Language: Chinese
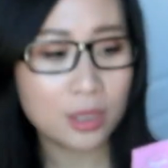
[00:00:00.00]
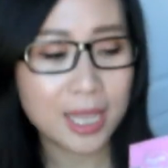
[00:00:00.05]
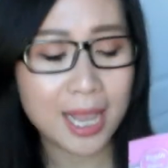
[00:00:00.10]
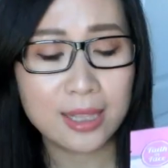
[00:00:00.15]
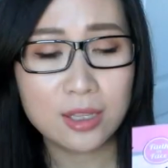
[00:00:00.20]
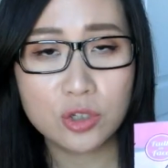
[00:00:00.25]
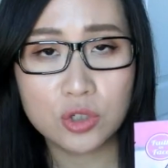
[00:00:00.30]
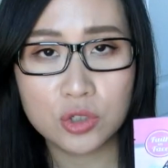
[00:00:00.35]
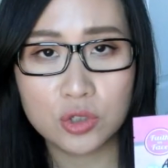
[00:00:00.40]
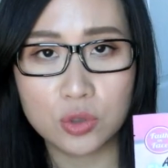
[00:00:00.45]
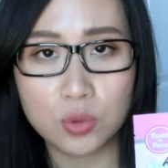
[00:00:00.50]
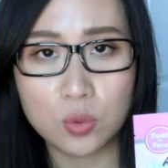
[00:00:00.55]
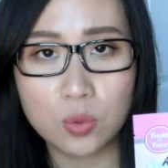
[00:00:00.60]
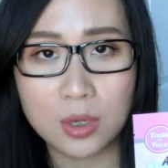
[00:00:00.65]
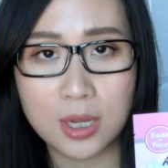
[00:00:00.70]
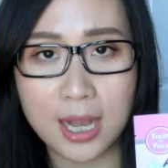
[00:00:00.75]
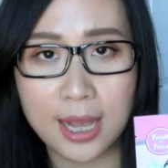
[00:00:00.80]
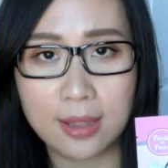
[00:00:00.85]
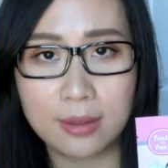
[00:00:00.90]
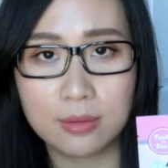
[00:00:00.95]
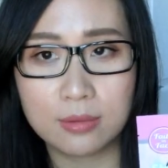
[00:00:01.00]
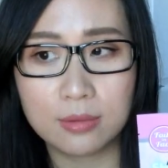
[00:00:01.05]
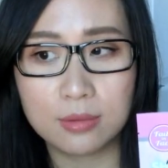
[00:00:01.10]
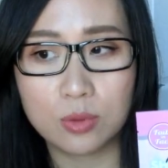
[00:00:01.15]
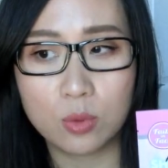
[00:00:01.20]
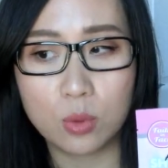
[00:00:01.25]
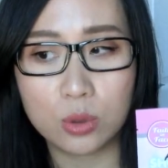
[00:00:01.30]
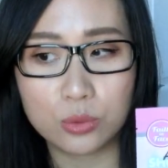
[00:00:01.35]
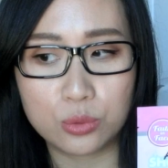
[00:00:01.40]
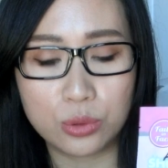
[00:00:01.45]
它的使用感
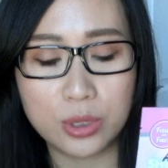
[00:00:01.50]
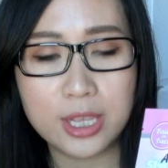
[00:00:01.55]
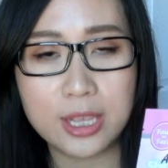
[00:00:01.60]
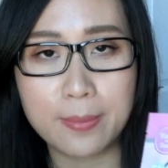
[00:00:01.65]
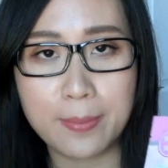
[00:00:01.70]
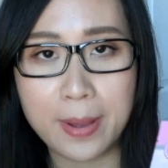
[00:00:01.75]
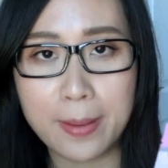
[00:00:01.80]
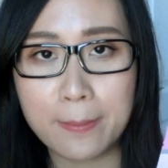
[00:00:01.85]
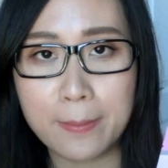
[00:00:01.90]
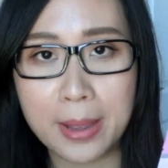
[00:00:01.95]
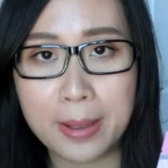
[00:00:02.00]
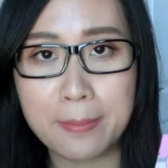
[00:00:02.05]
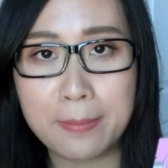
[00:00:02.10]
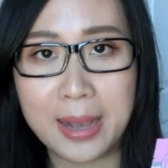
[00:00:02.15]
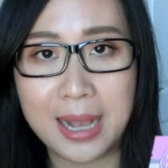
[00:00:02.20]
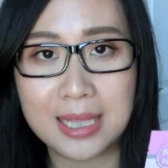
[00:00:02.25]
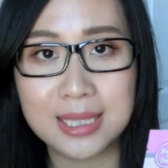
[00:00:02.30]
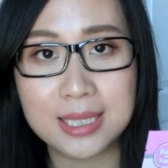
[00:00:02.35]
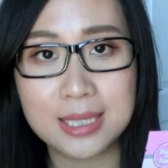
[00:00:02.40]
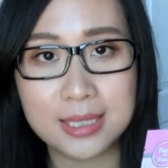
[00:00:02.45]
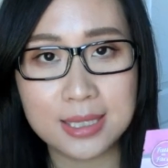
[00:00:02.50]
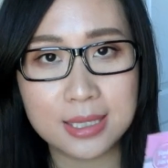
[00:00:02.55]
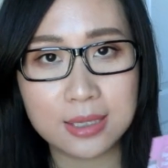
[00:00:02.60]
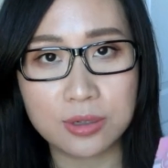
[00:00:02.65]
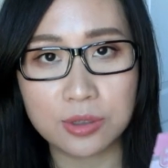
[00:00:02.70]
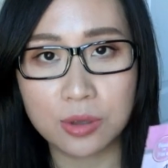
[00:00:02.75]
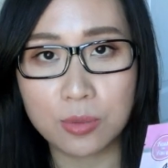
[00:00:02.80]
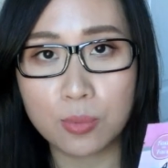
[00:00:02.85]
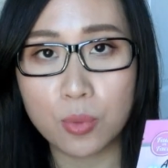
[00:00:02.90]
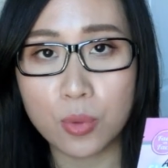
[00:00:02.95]
我觉得一般般吧，近期
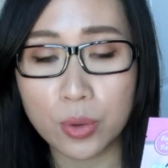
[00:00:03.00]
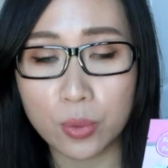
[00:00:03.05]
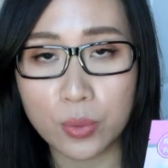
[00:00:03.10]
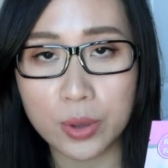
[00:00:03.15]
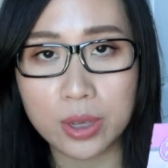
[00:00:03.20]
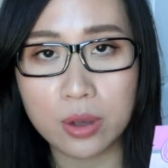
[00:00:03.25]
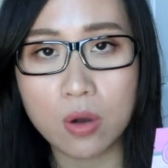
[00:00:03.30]
可能不会回